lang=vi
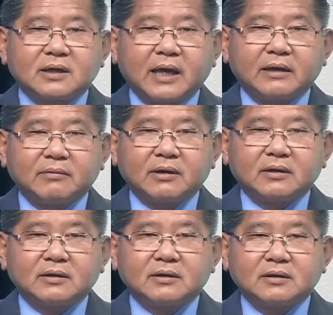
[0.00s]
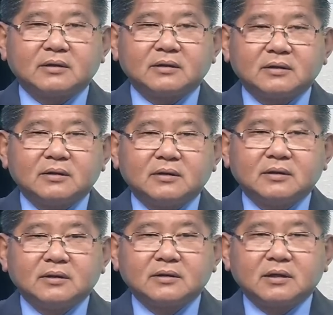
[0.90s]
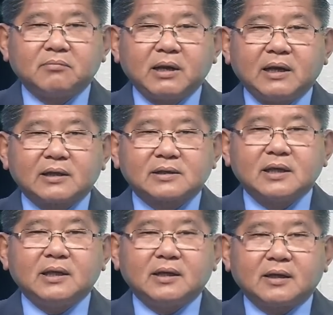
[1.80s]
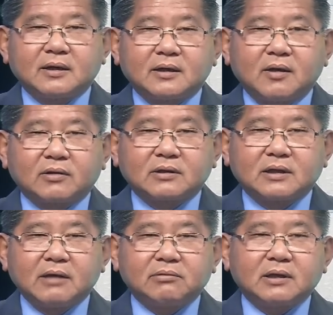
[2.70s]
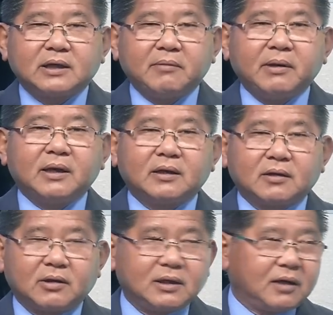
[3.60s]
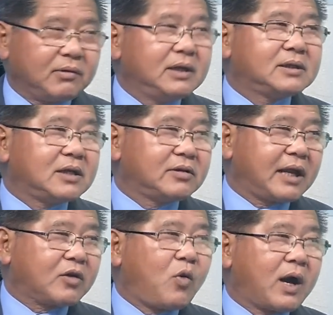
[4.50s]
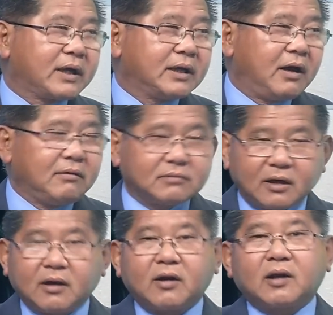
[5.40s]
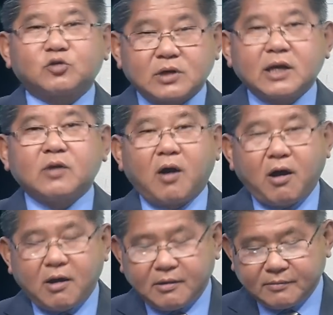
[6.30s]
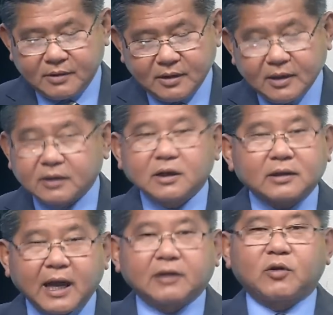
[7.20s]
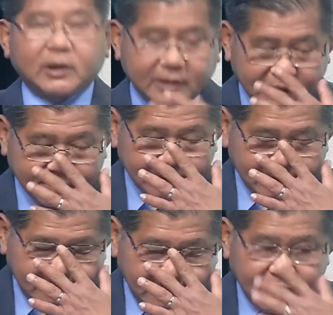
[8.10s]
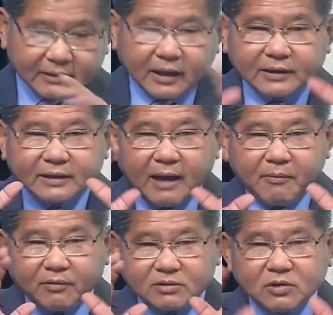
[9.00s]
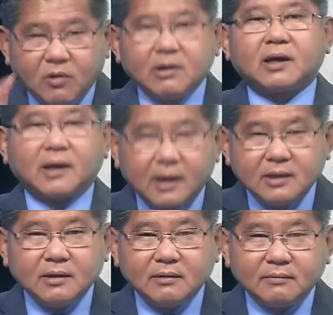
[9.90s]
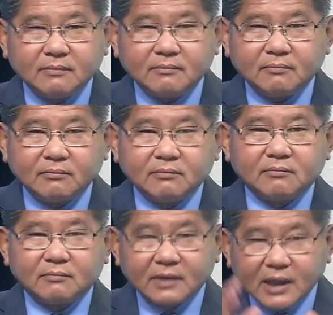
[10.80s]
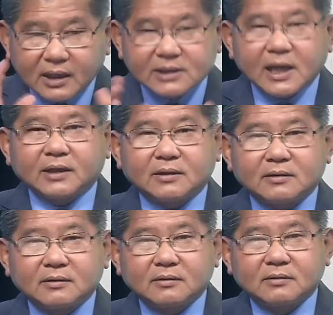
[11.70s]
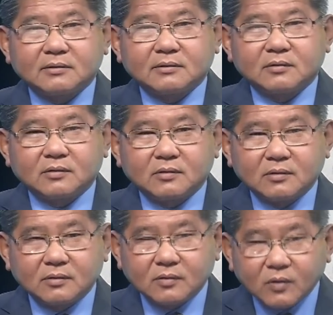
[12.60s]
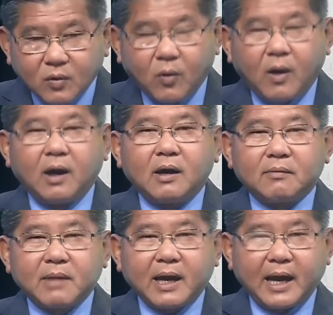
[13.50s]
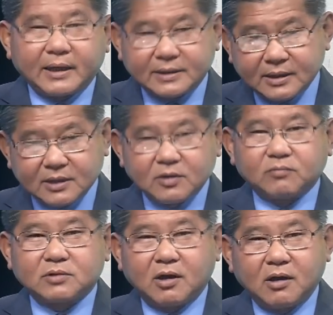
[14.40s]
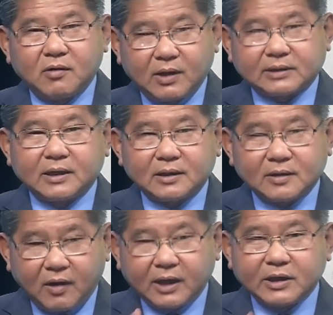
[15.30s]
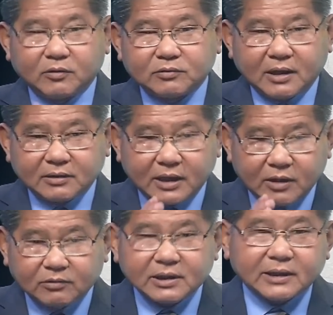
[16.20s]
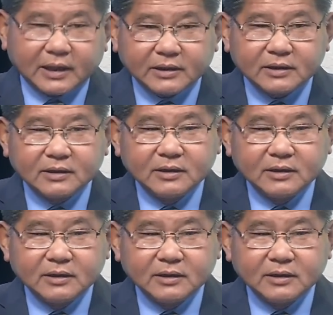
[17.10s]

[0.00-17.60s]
tới ngày mà thương binh liệt sĩ đó là họ tưởng niệm tưởng niệm mấy người đó coi như là có hy sinh cho đại cuộc anh hiểu không đó là cái suy của họ tất cả cho hỏa tiễn thành ra một số lượng lớn ngân sách của Bắc Hàn sẽ được dùng cho hỏa tiễn đó là cái điều chúng ta có thể hiểu chắc chắn